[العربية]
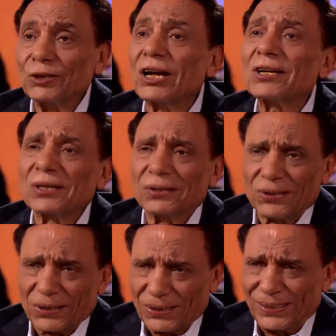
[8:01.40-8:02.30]
مش عايزك
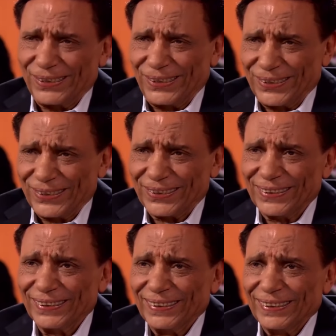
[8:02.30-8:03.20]
تسال كتير
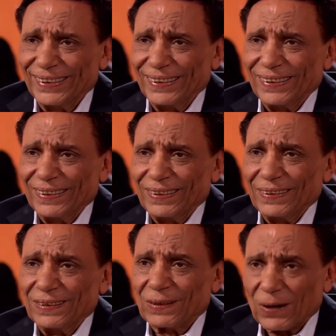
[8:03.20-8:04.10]

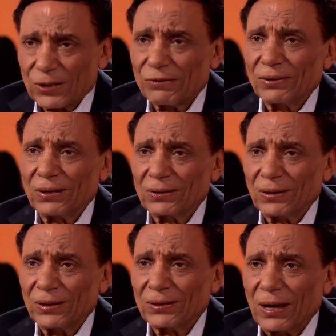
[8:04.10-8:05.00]
ركز في
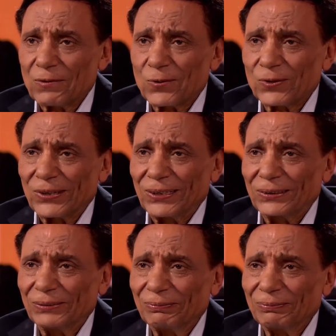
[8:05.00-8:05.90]
النط اللي انت هتنطها
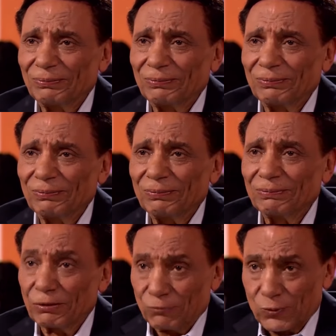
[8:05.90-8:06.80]

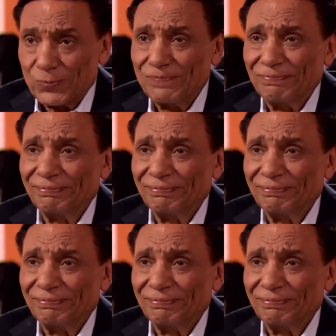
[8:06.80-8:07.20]
مفهوم